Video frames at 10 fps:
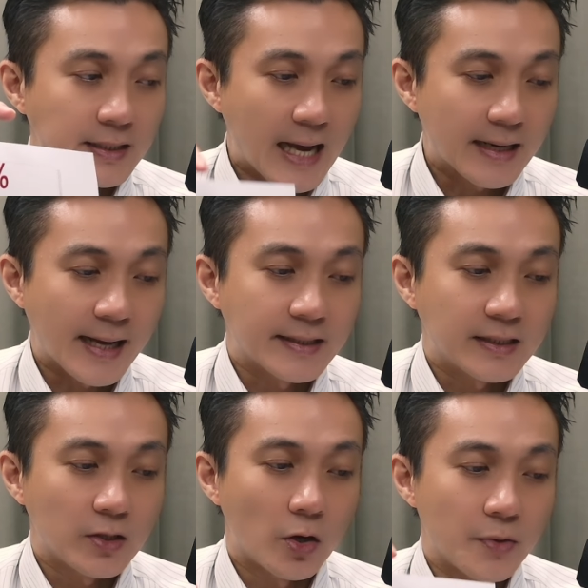加赖
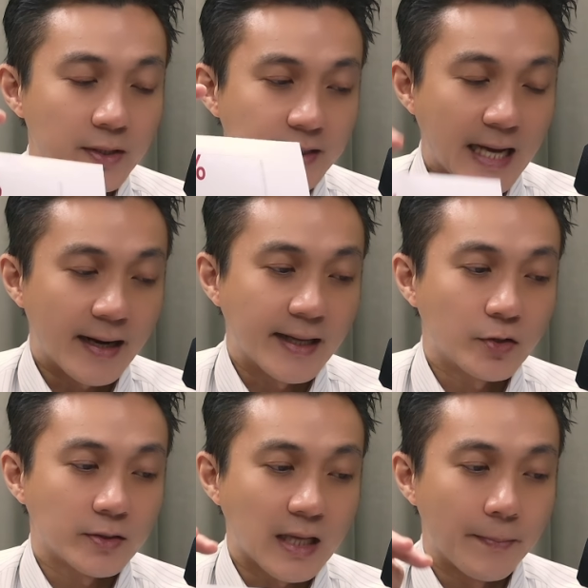之后，因为加赖
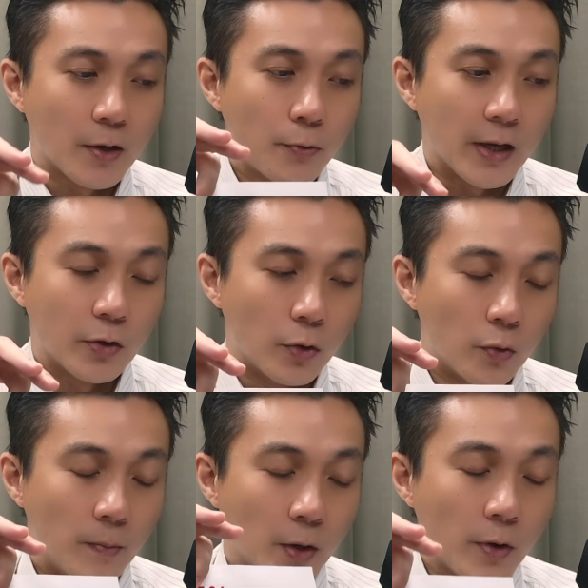之后上面会有，
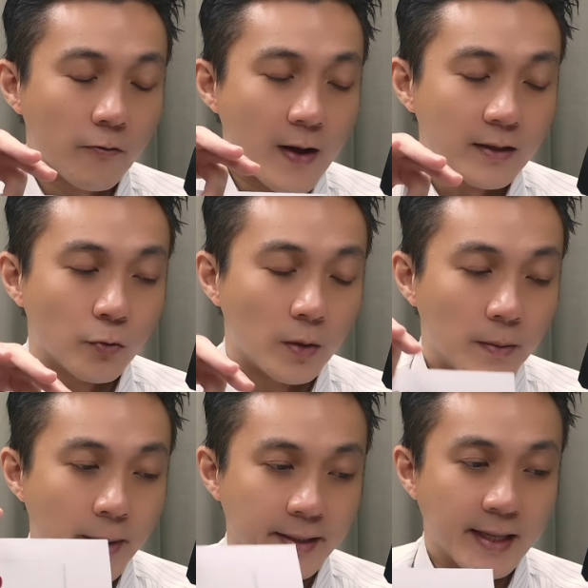我们会放我
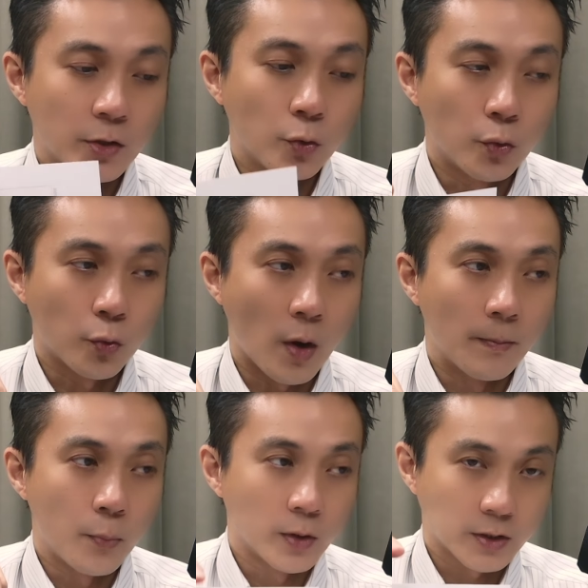们每天录
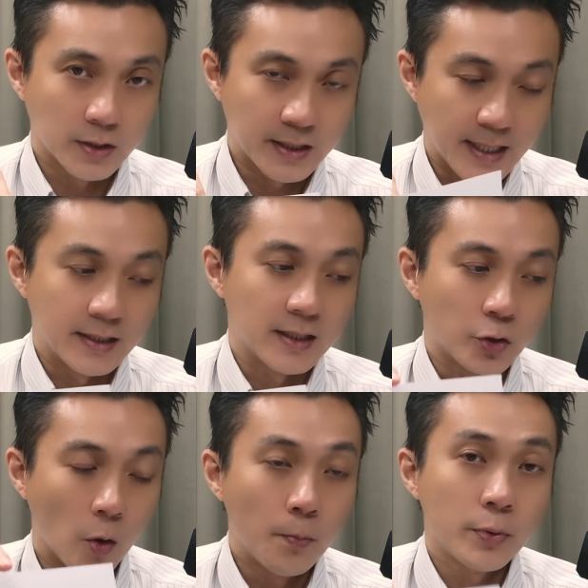广播时间的
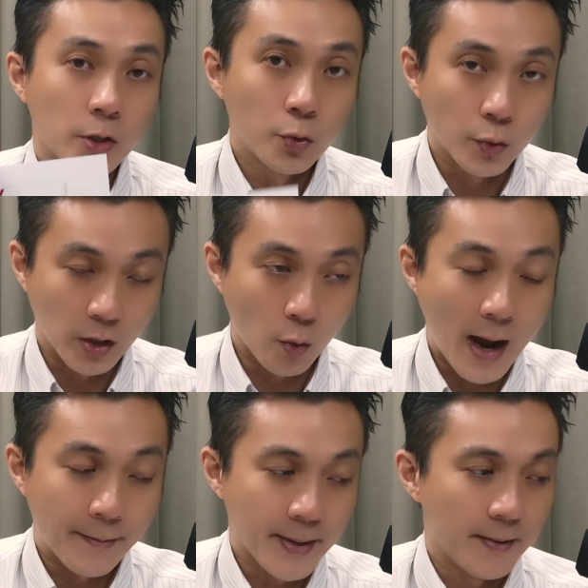同步的录影
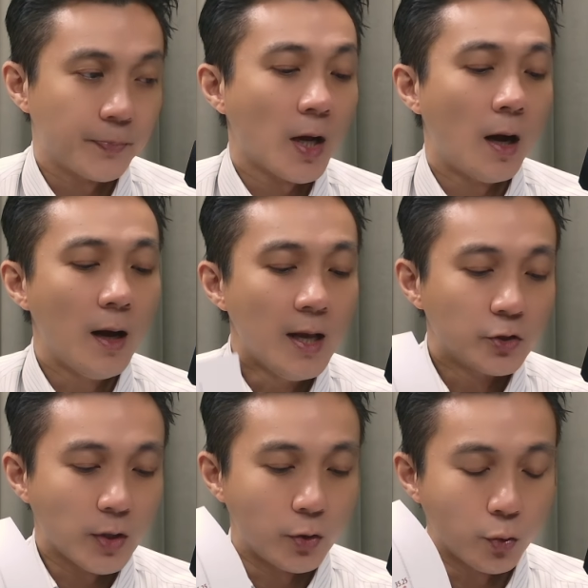画面啊，
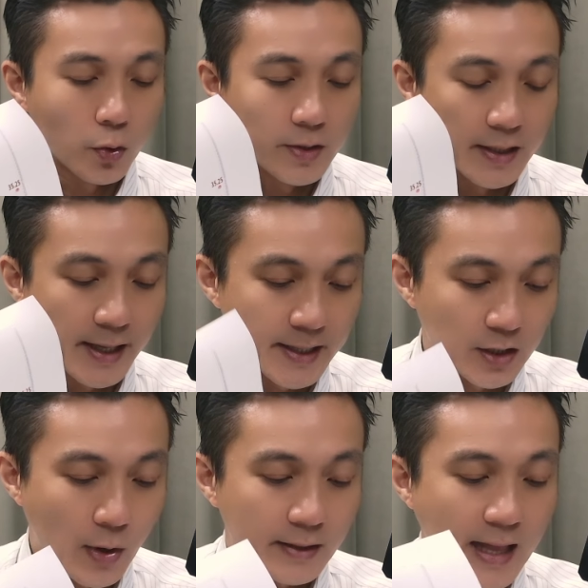所以如果你可以
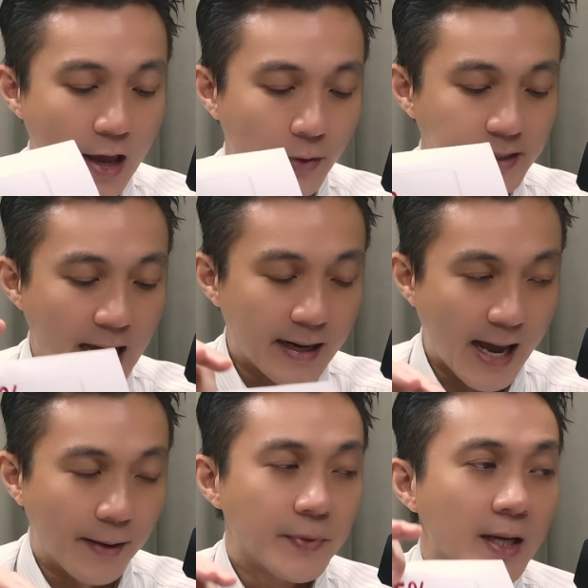的话，待会加
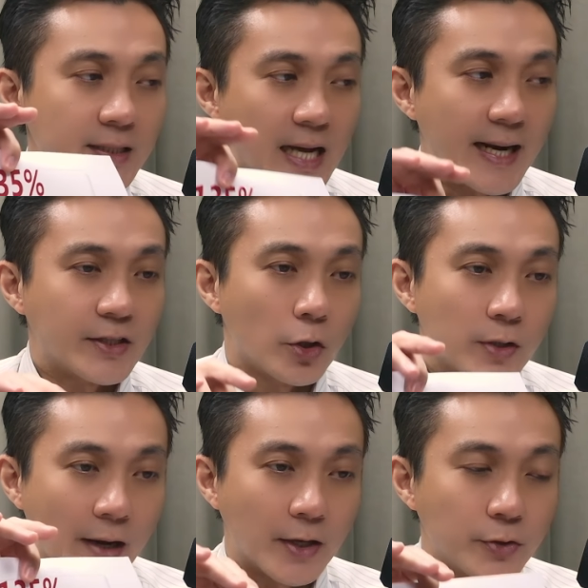赖，加赖之后
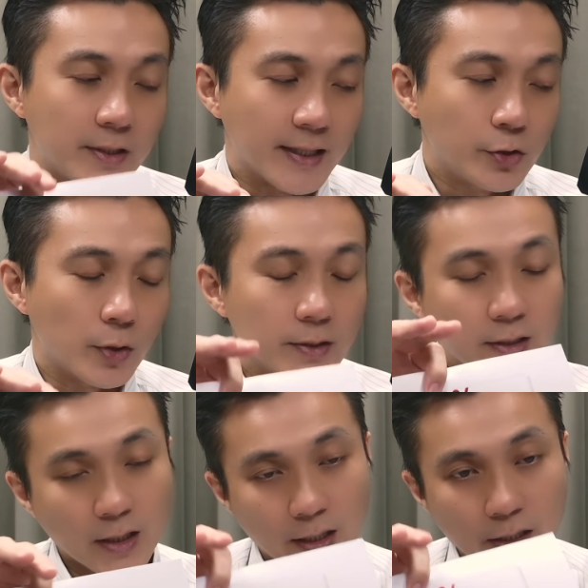赶快去点选
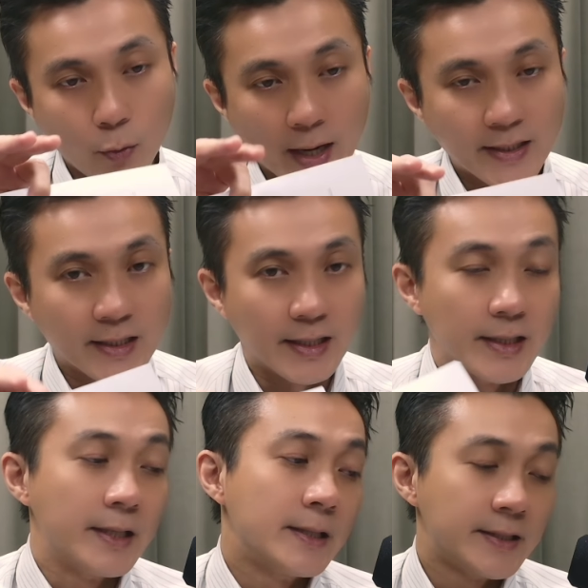这个 Y T 的
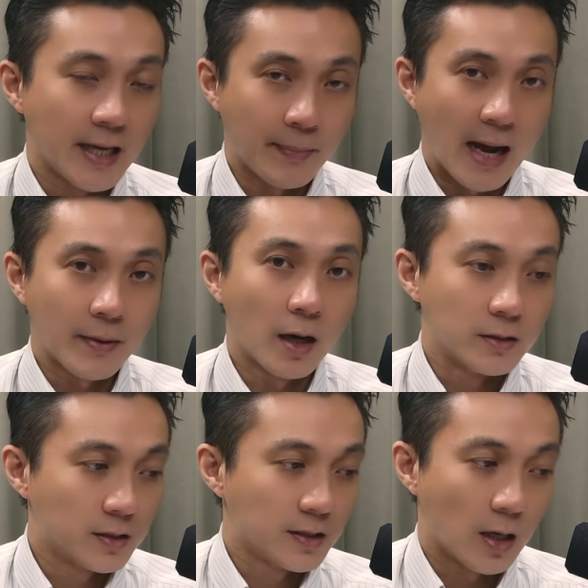影音解盘，二
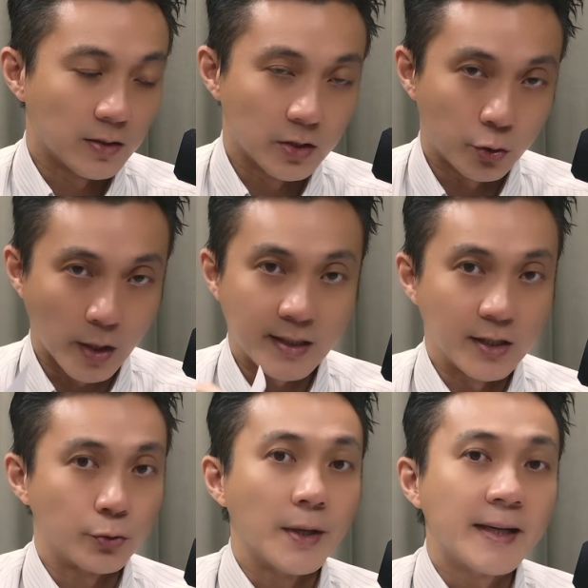十四小时随
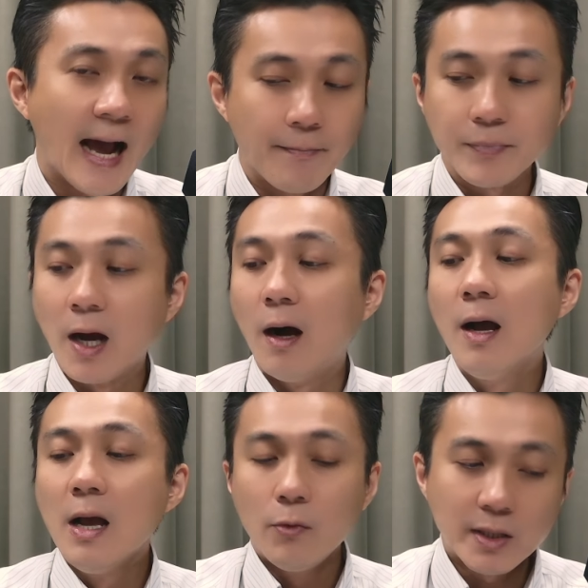点随看啊。
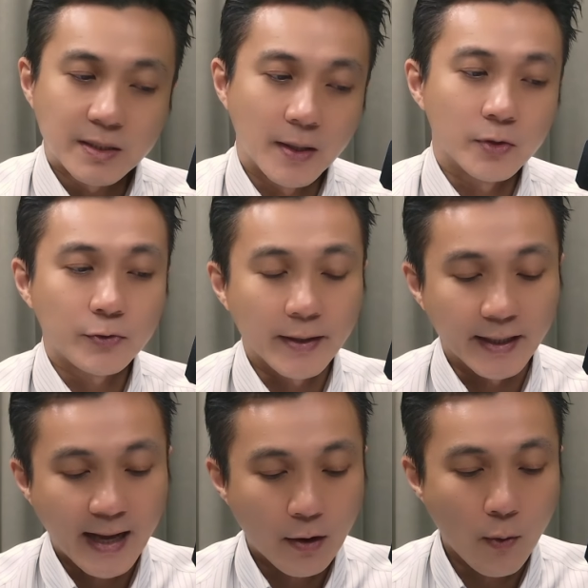为什么我希望你
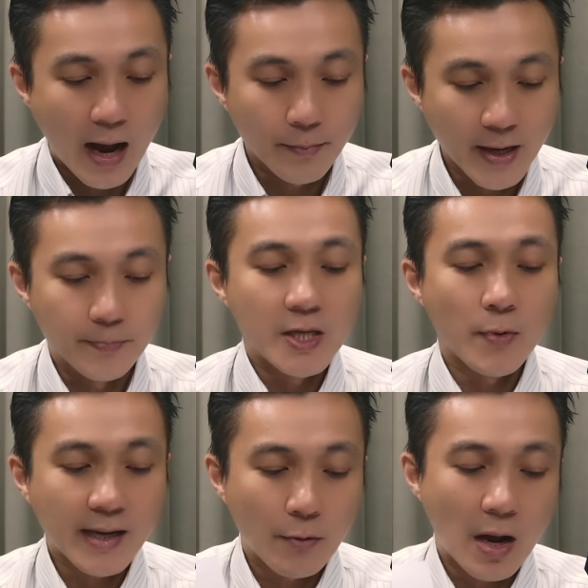看画面？因
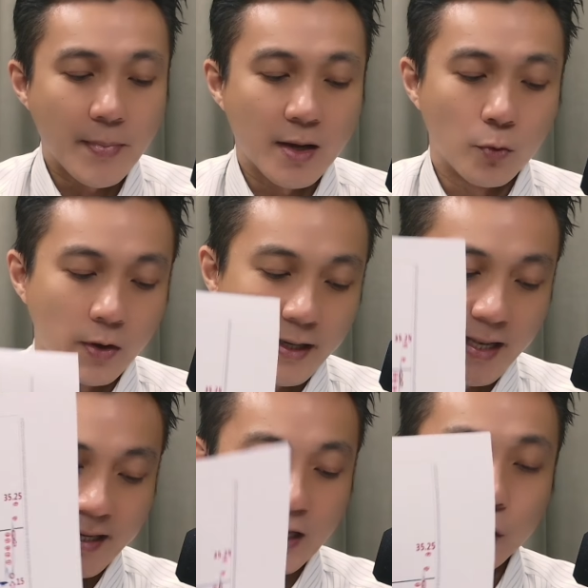为看画面，我会给
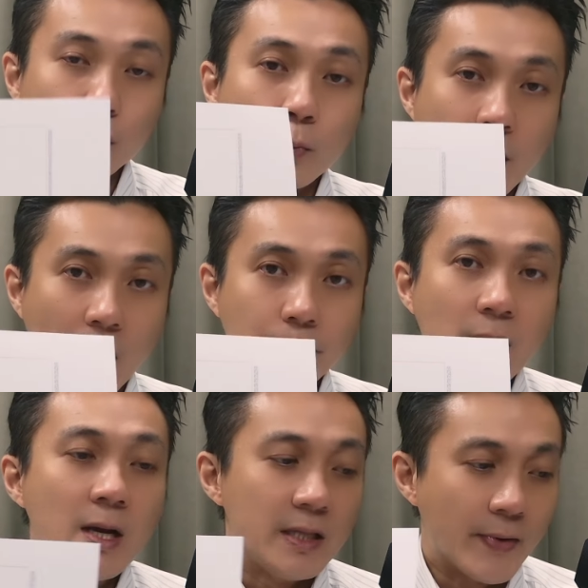你看图表，
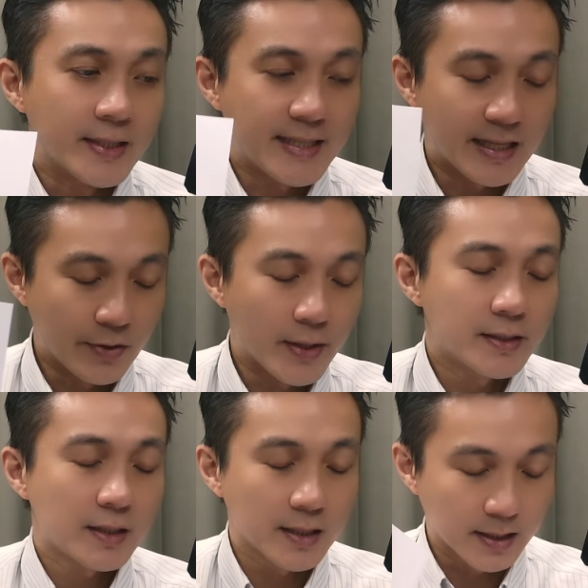你会加，你会
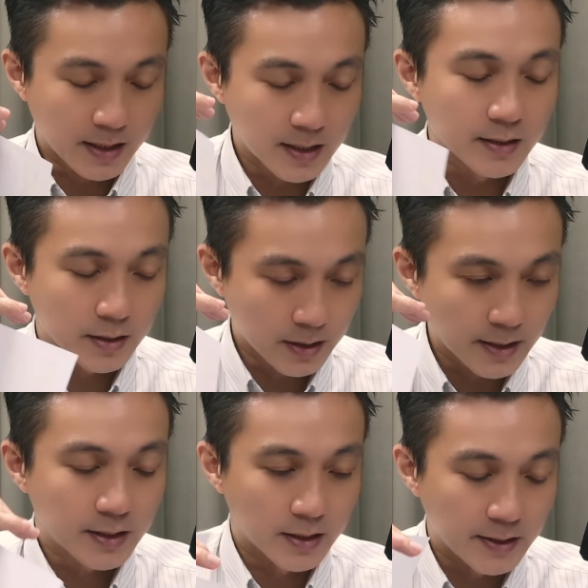更更
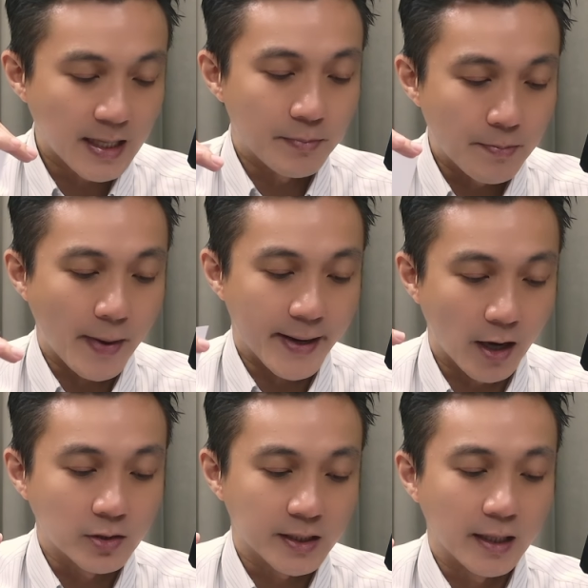更直接明白
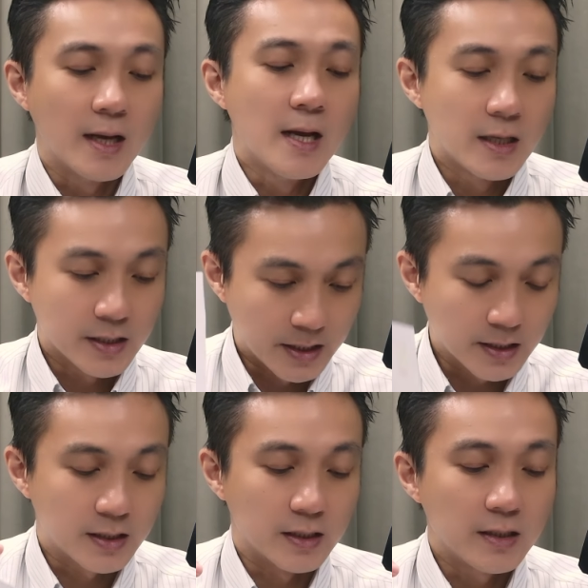了解，其
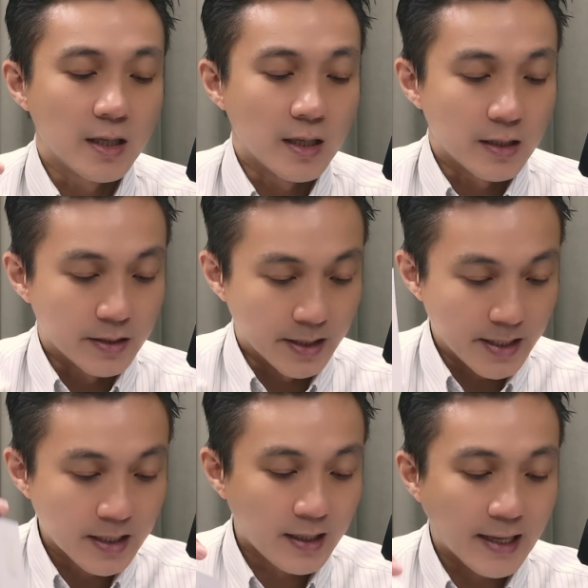实你
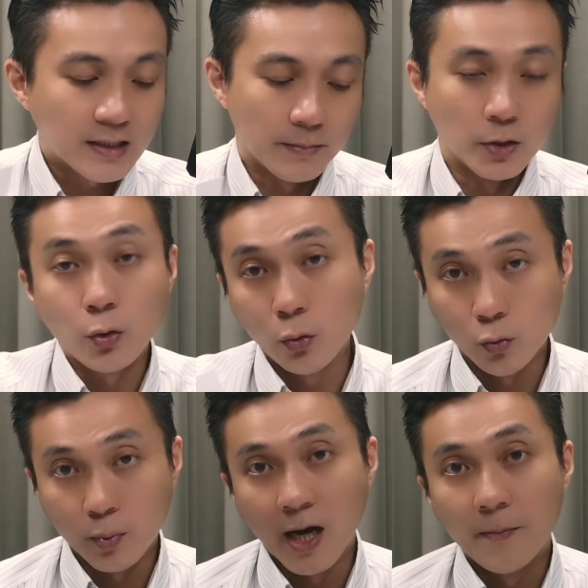应该怎么做
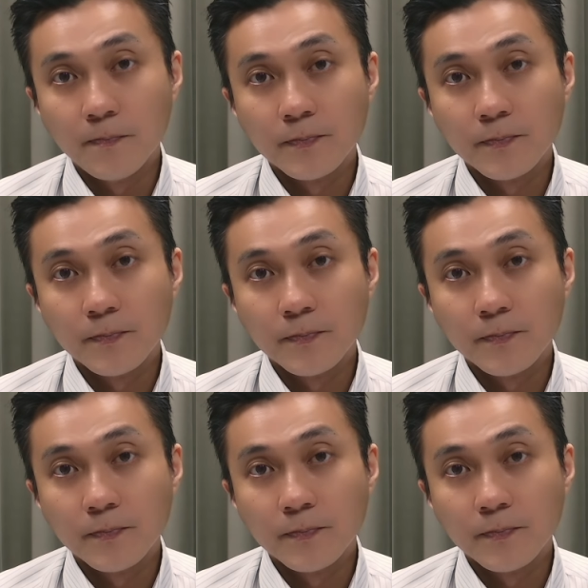股票。